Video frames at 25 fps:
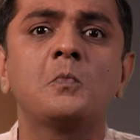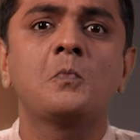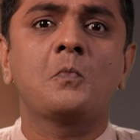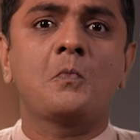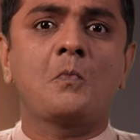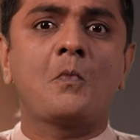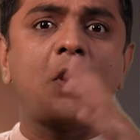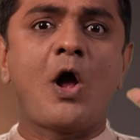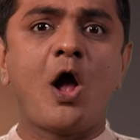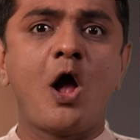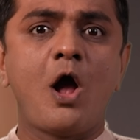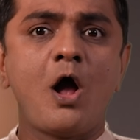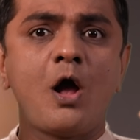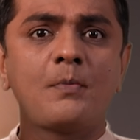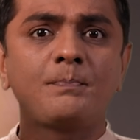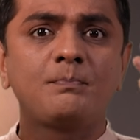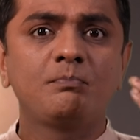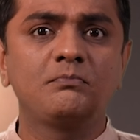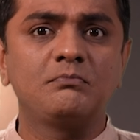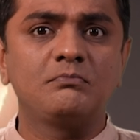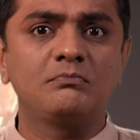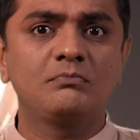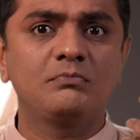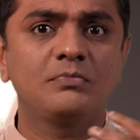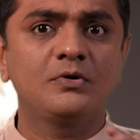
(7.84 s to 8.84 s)

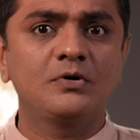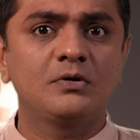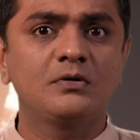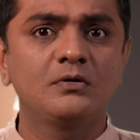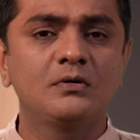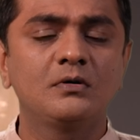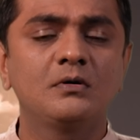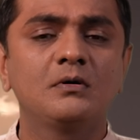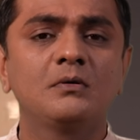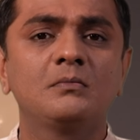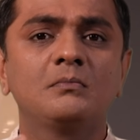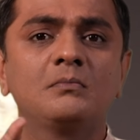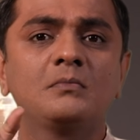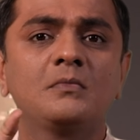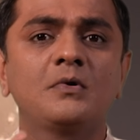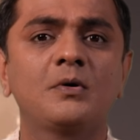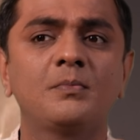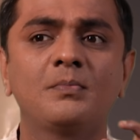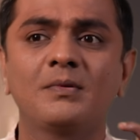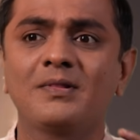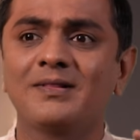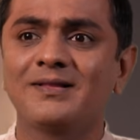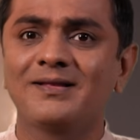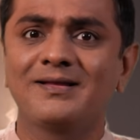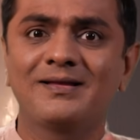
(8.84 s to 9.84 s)
कलामसेरी में हुए धमाके
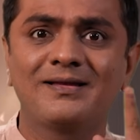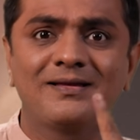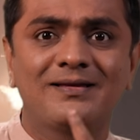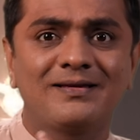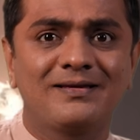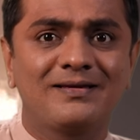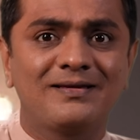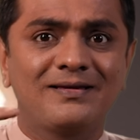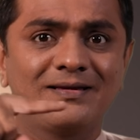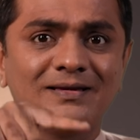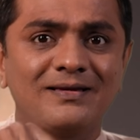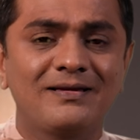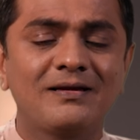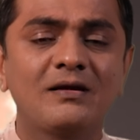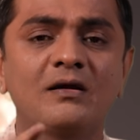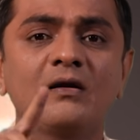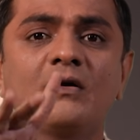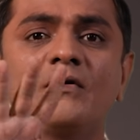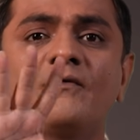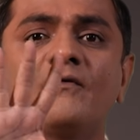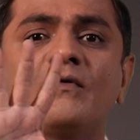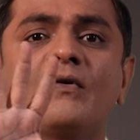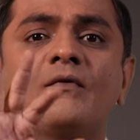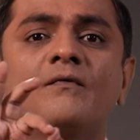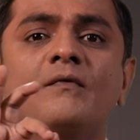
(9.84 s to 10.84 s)
में
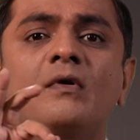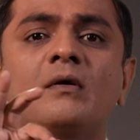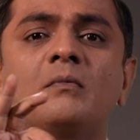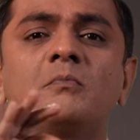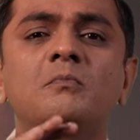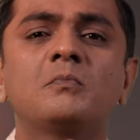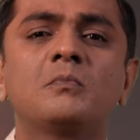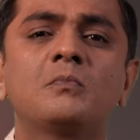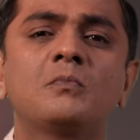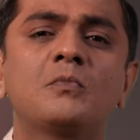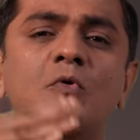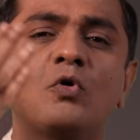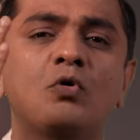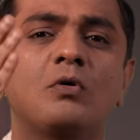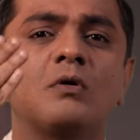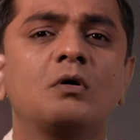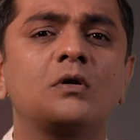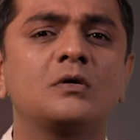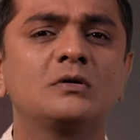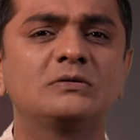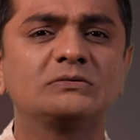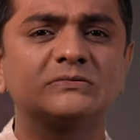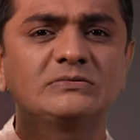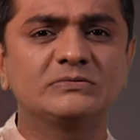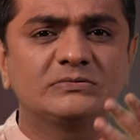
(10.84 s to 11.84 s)
50 से ज़्यादा लोग
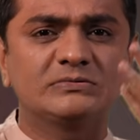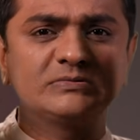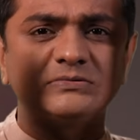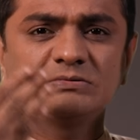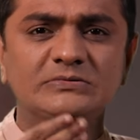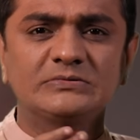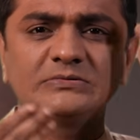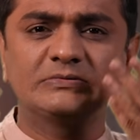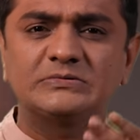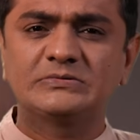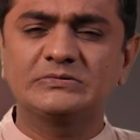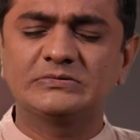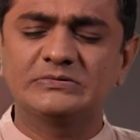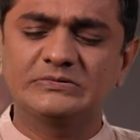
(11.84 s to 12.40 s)
घायल हो गए